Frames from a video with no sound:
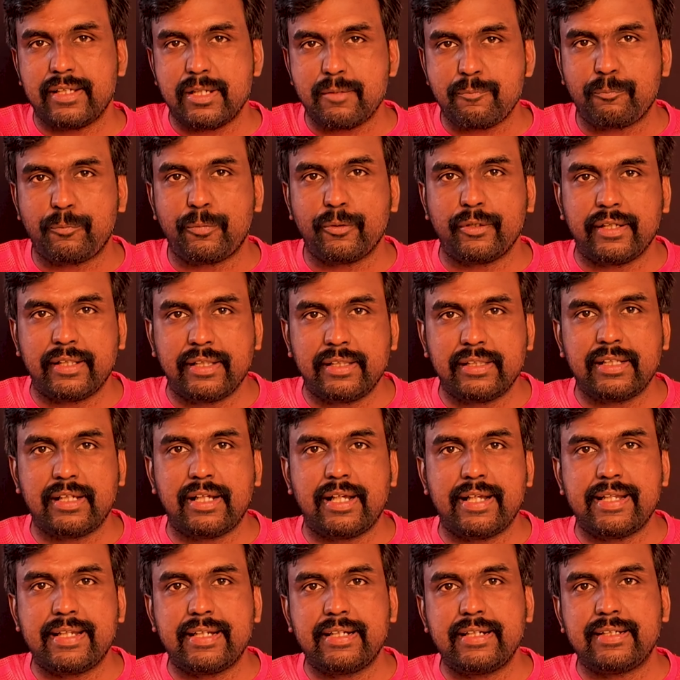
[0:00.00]
இப்போ இந்த
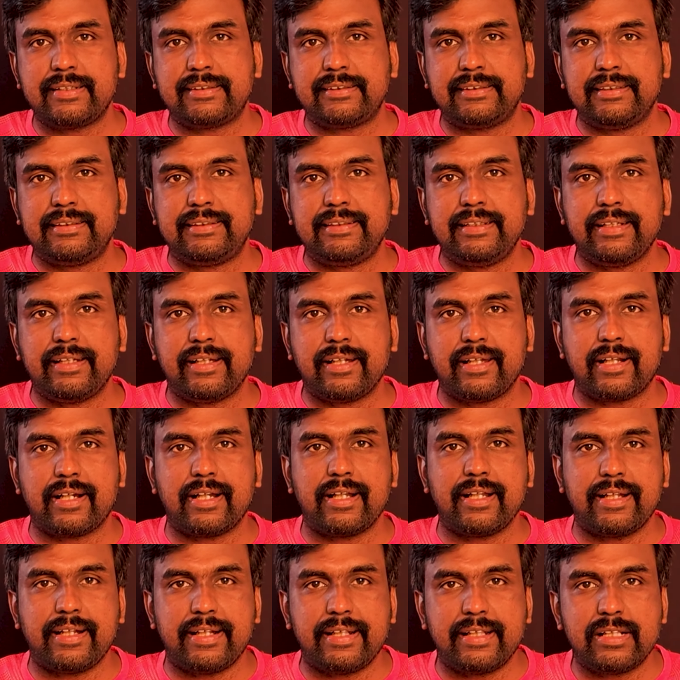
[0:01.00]
ஐஎன்எஸ்டிசிங்கிற
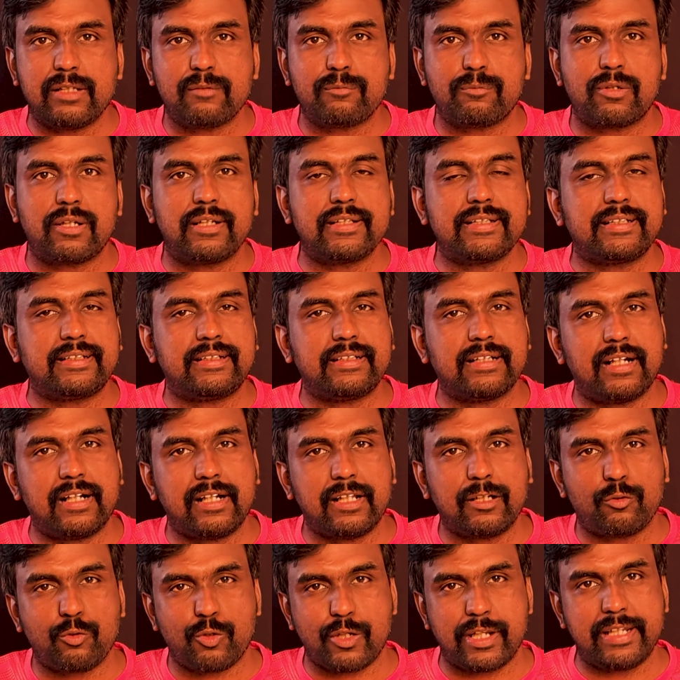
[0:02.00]
இந்த
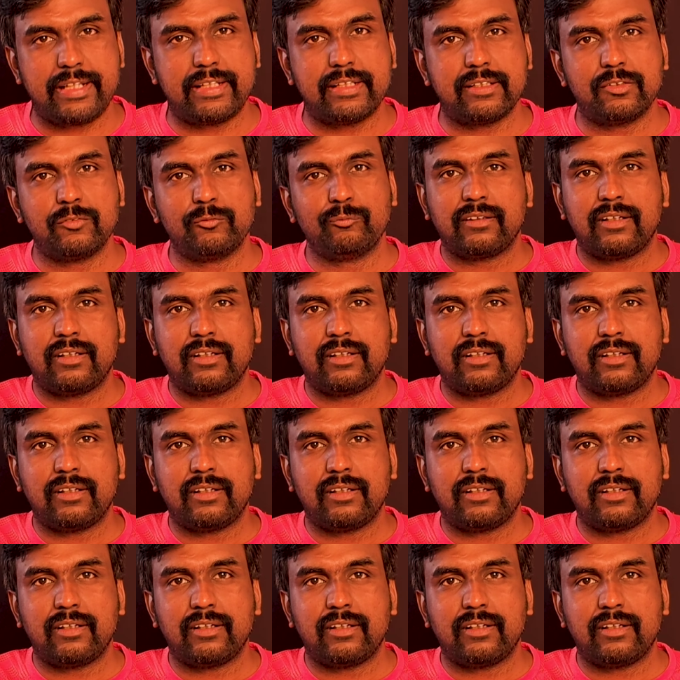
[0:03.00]
ப்ராஜெக்ட்னால குறையுது